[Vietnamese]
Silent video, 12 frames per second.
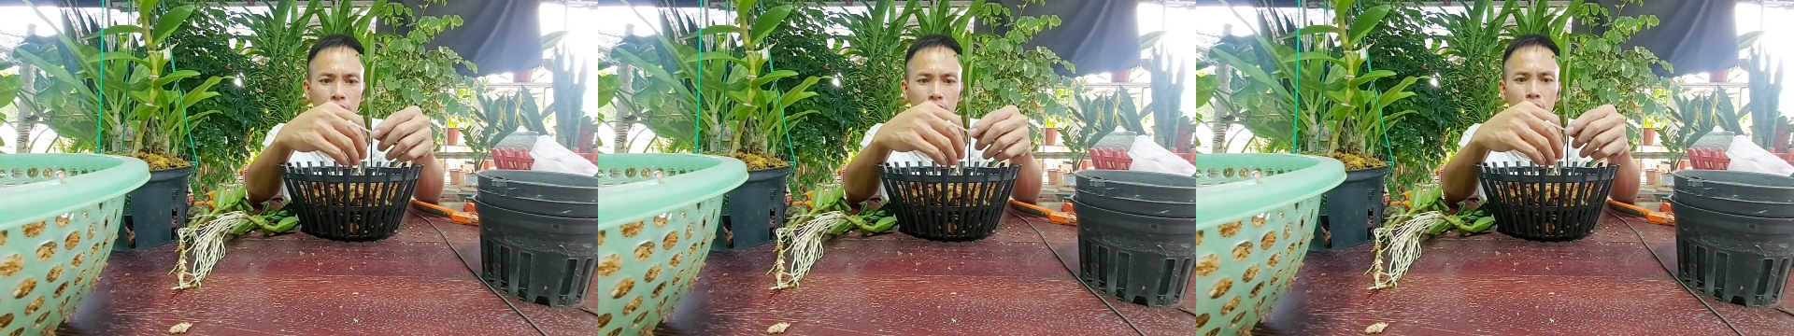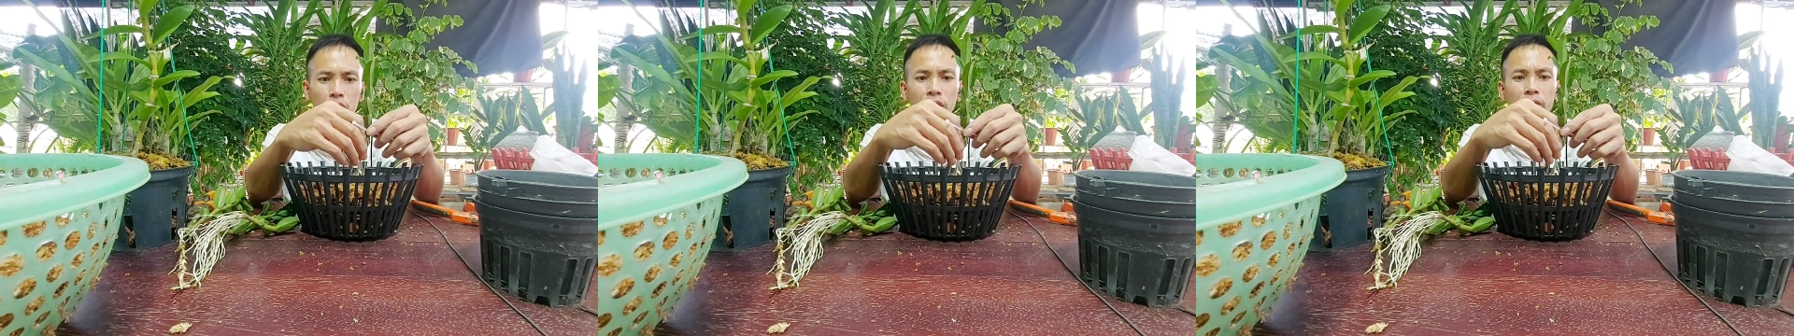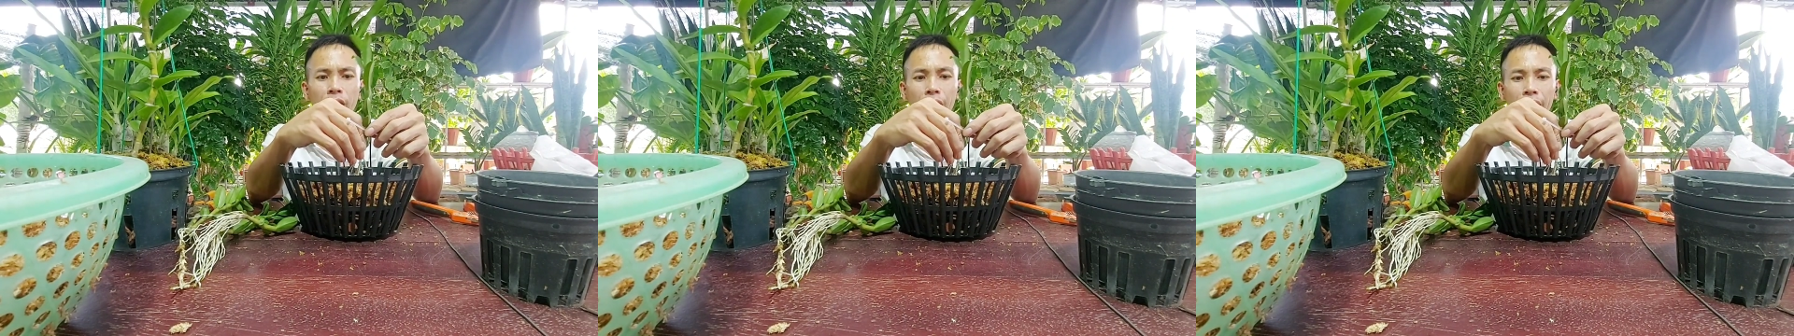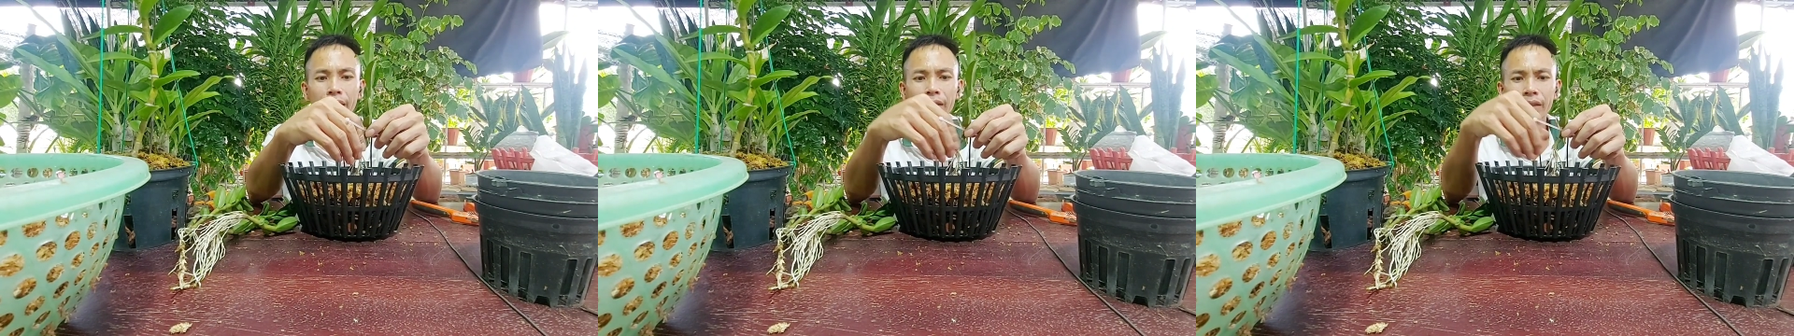Dùng dây
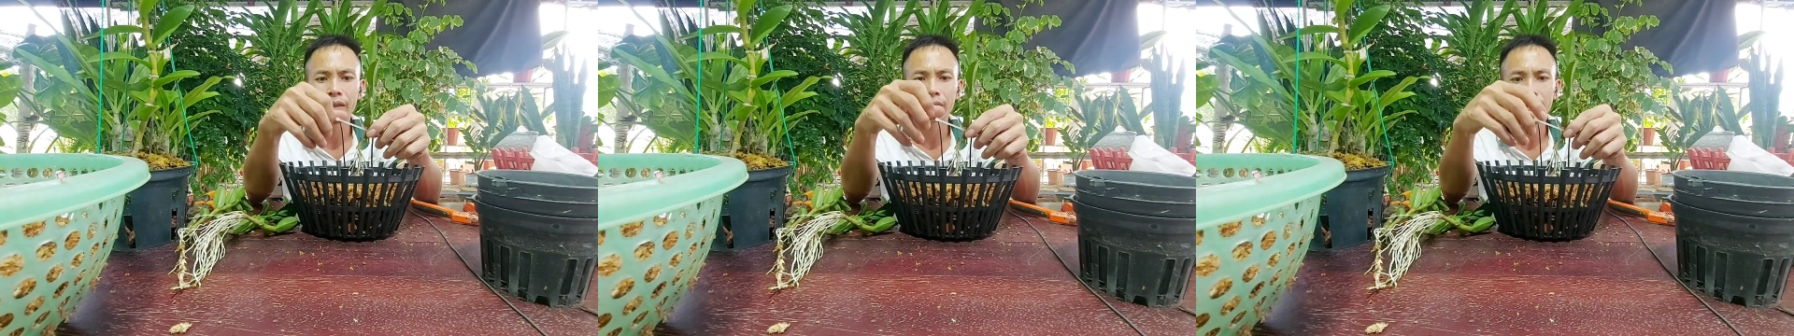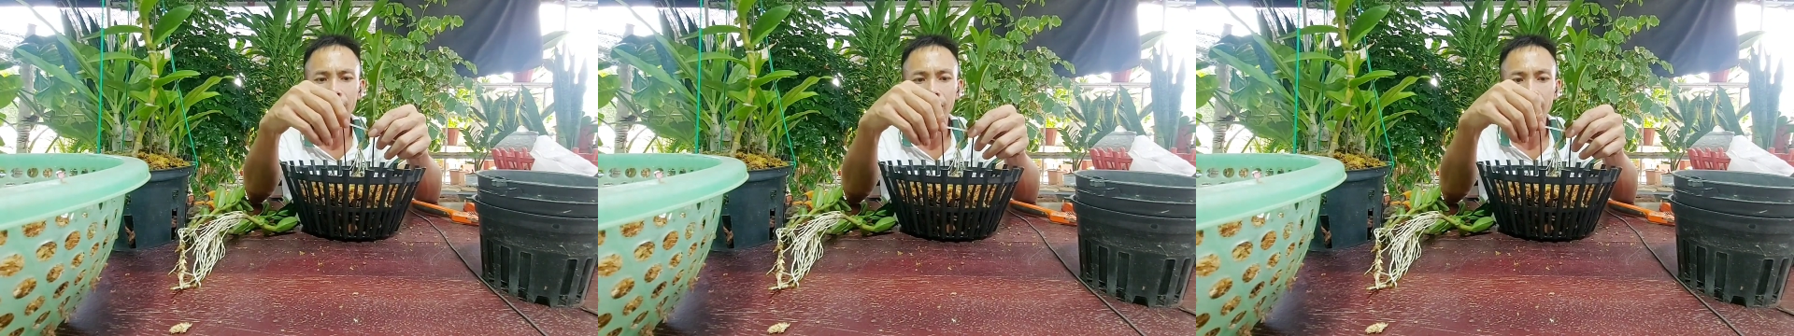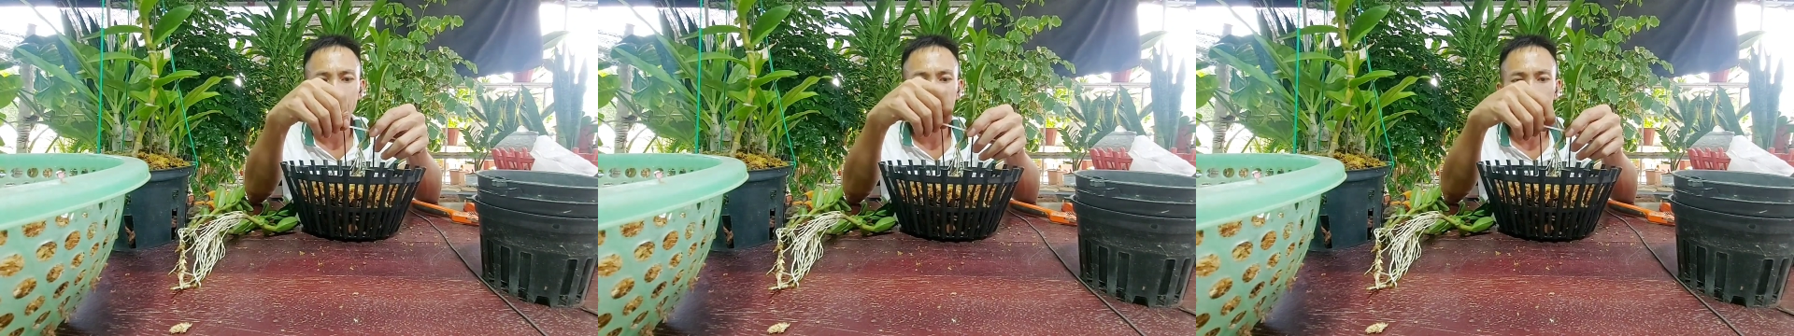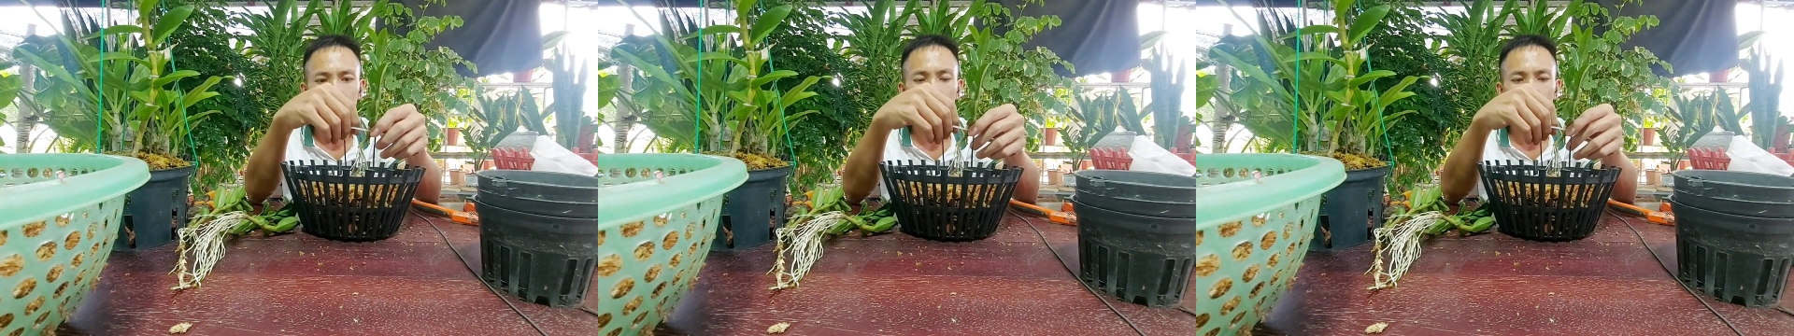vải.
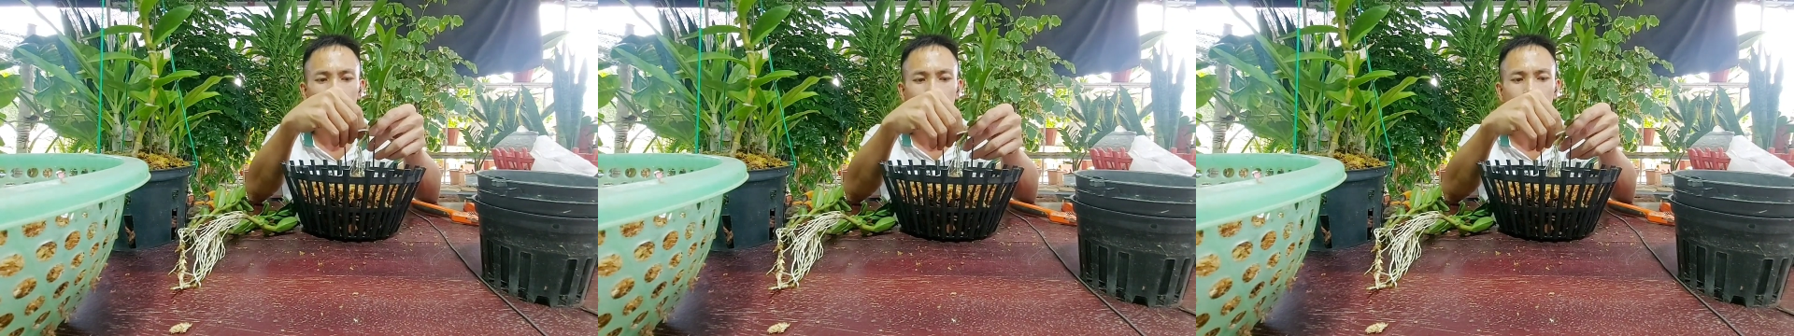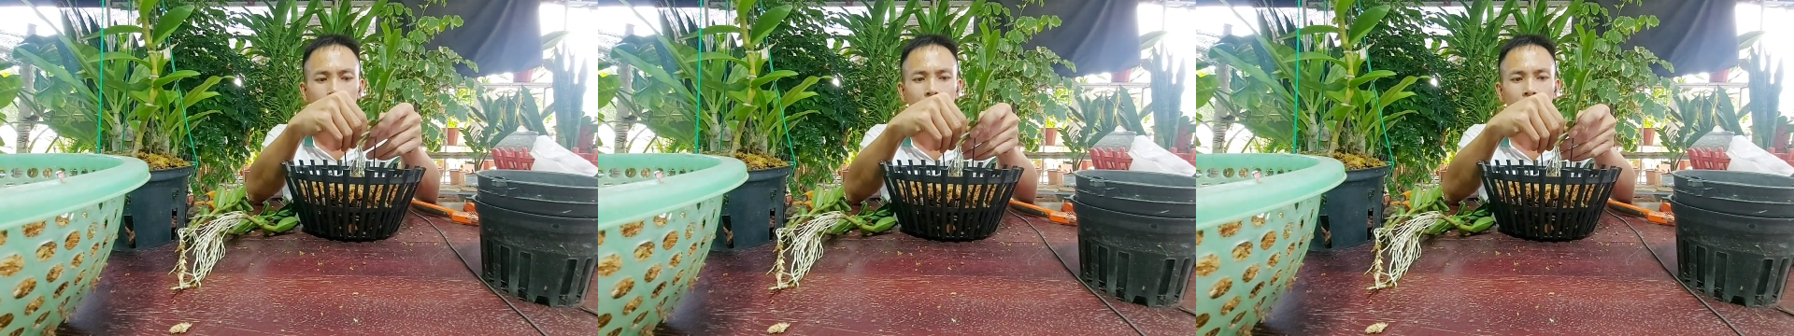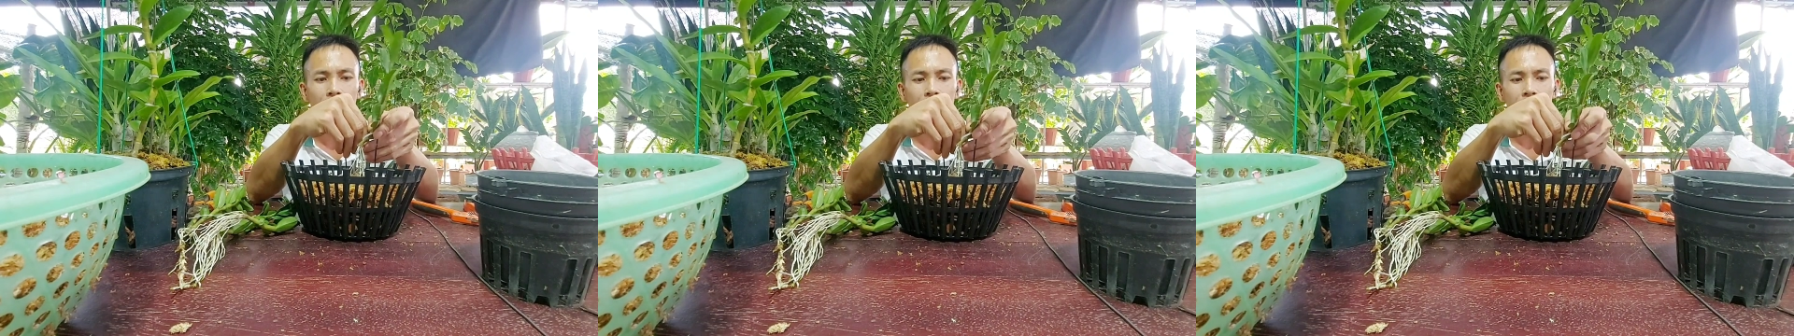Đâu nhất thiết là